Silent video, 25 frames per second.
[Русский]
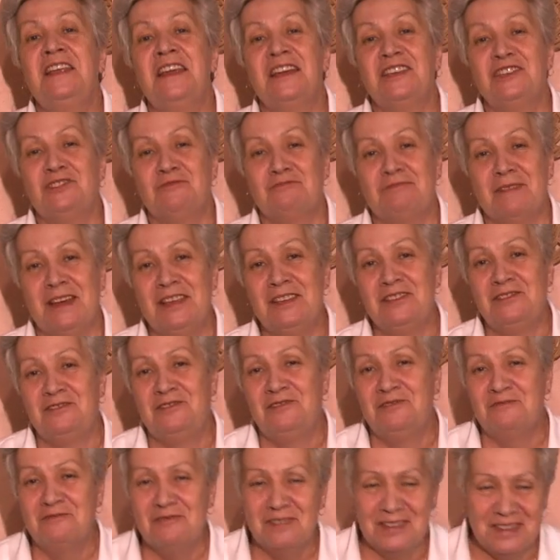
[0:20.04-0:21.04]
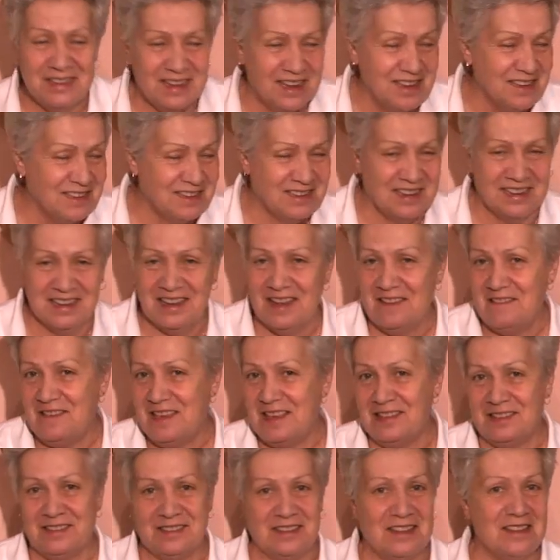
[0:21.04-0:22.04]
речь пойдет, и
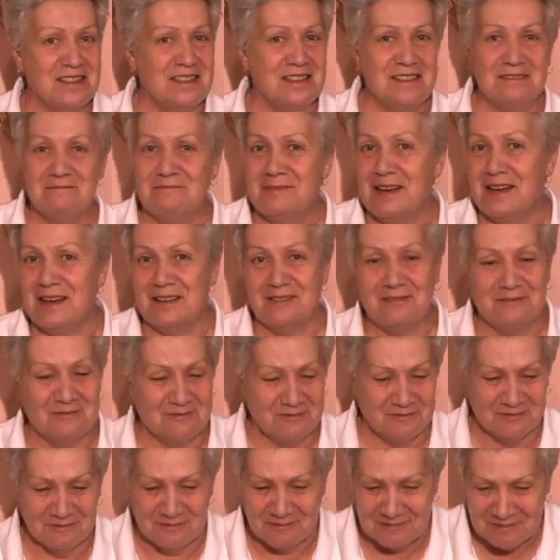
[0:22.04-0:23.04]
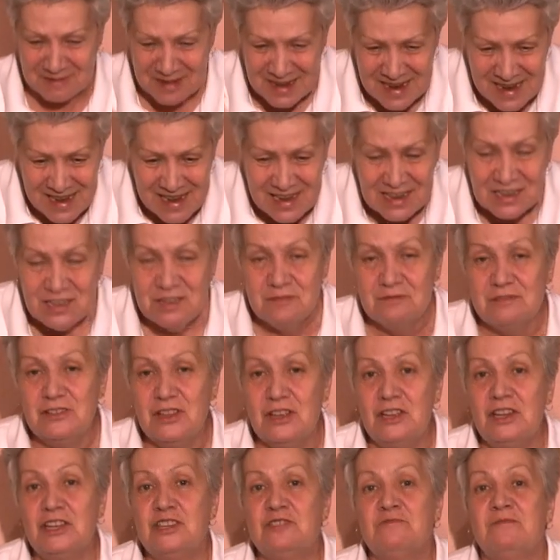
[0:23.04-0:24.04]
остановиться не могу.
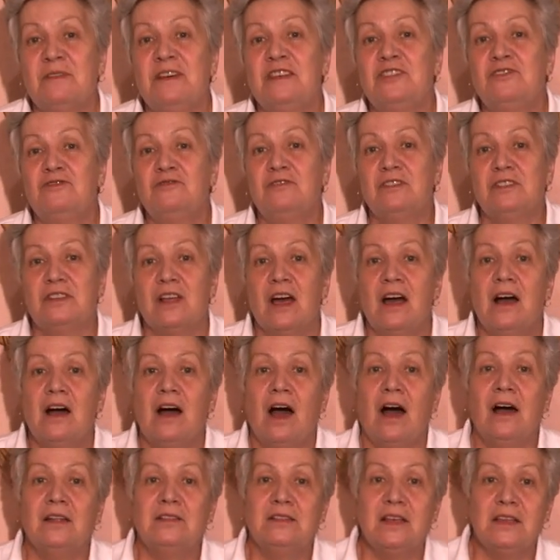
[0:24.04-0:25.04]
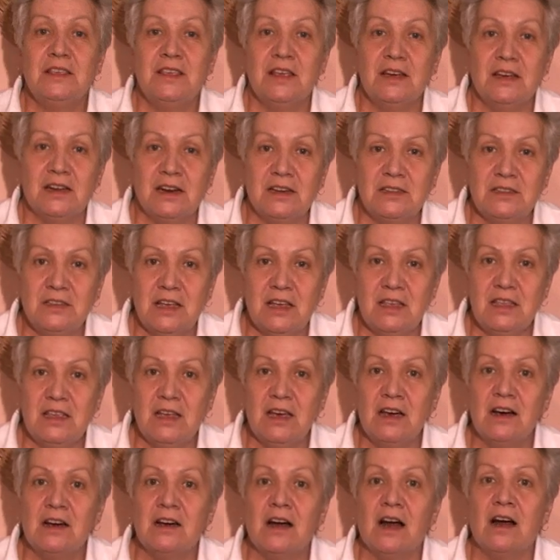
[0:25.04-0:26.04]
Сегодня речь пойдет о таких
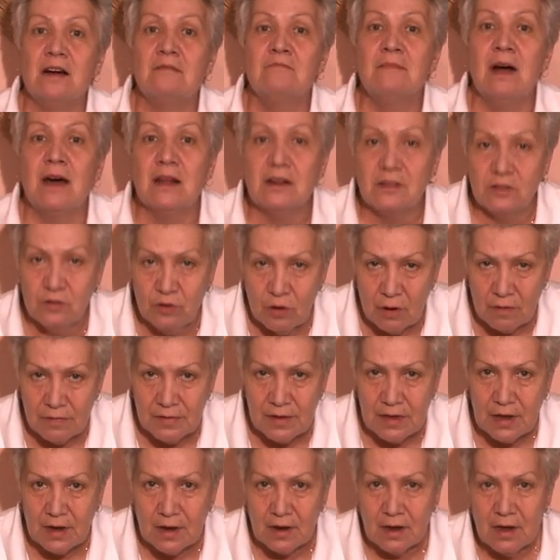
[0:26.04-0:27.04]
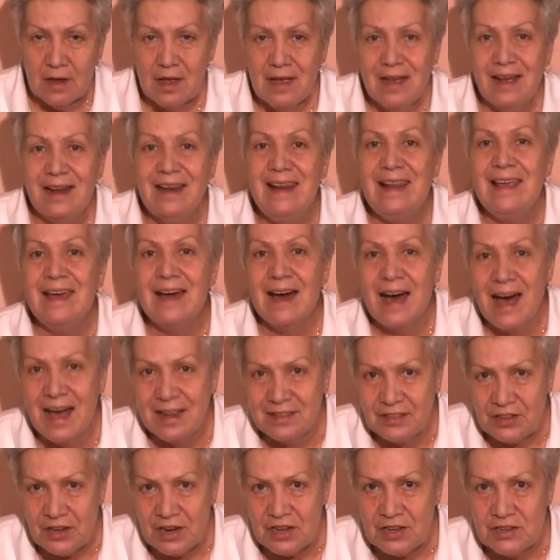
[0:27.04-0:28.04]
растениях, как мордовник,
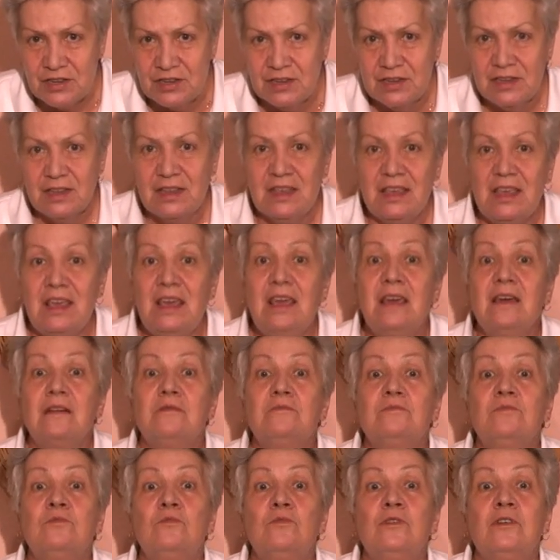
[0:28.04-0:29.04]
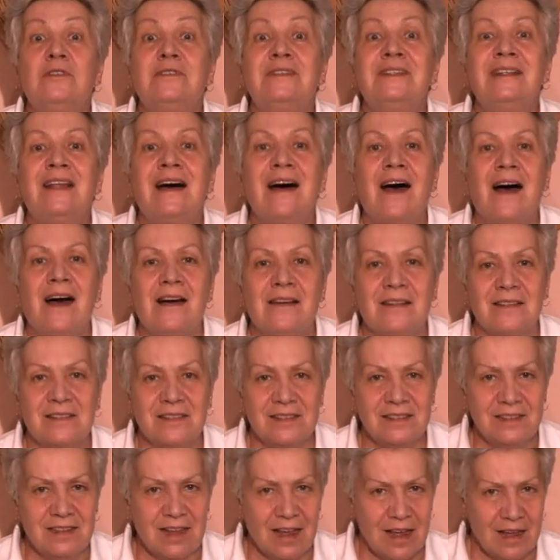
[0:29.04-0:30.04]
лиатрис и
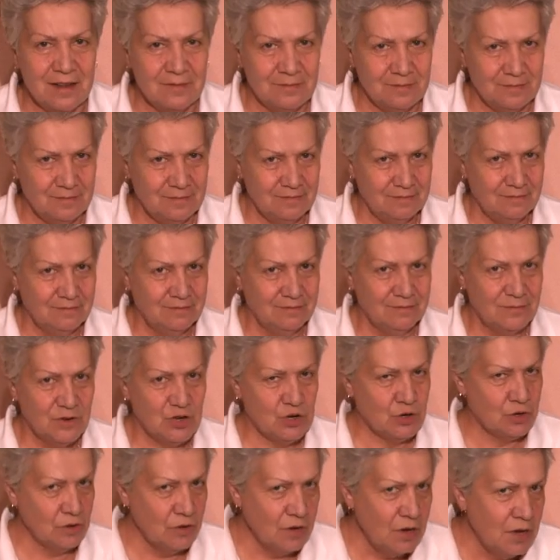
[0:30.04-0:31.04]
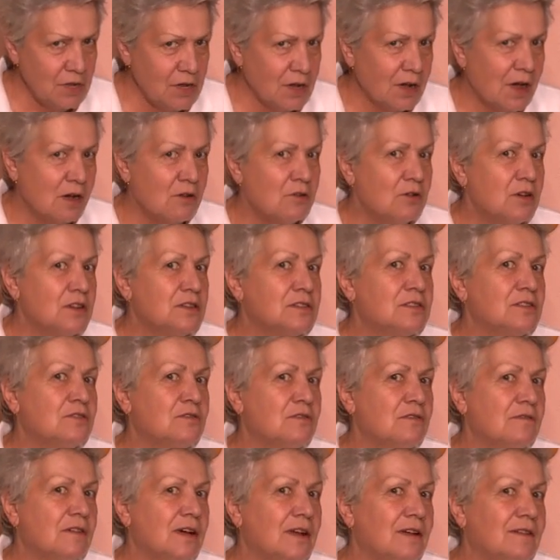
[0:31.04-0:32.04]
монарда. Чуете, какое
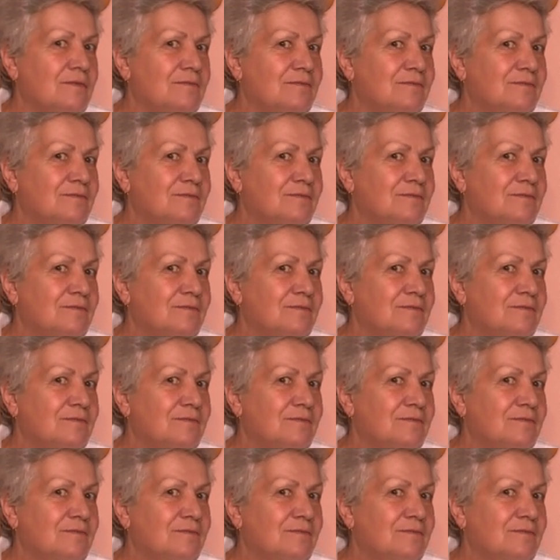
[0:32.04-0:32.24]
слово?